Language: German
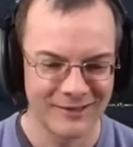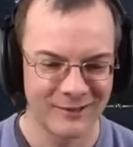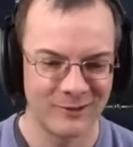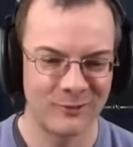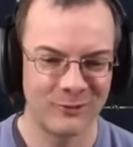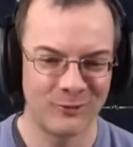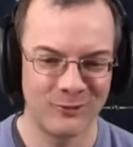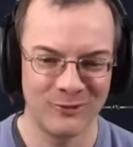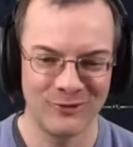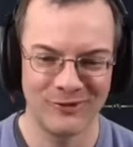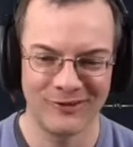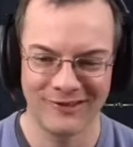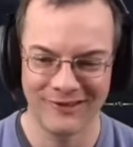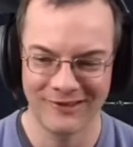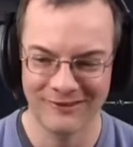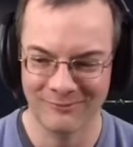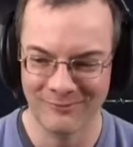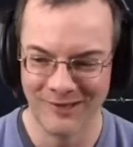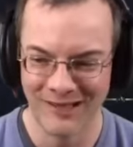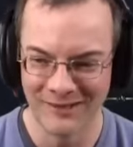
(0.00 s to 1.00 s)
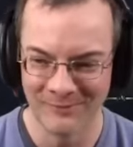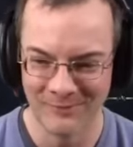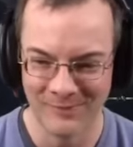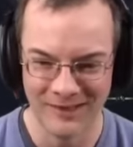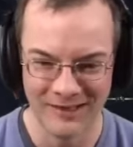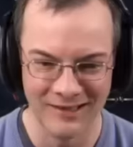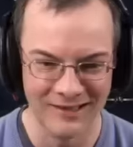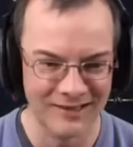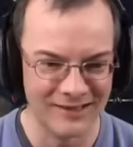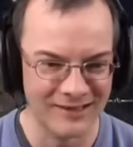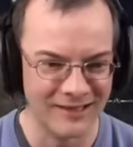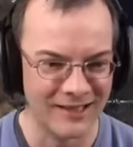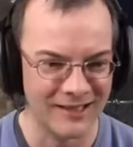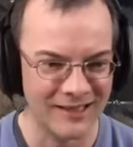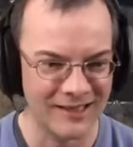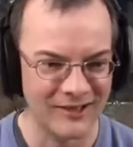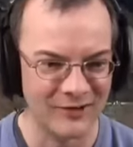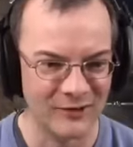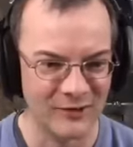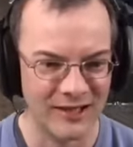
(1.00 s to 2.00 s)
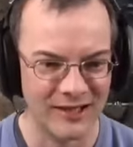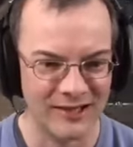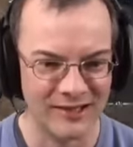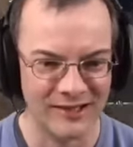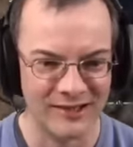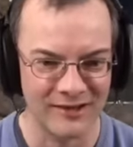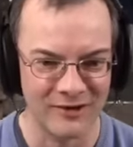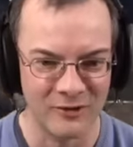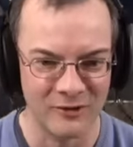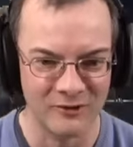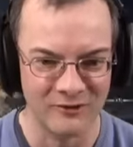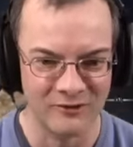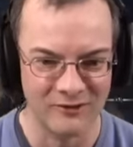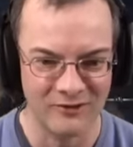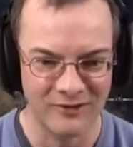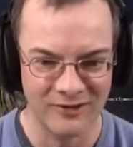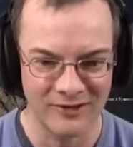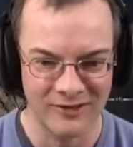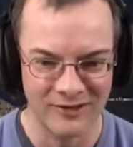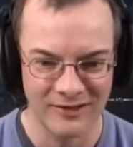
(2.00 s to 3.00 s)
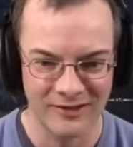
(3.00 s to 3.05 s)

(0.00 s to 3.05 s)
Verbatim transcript: Türen macht man eigentlich gar nicht so gerne auf.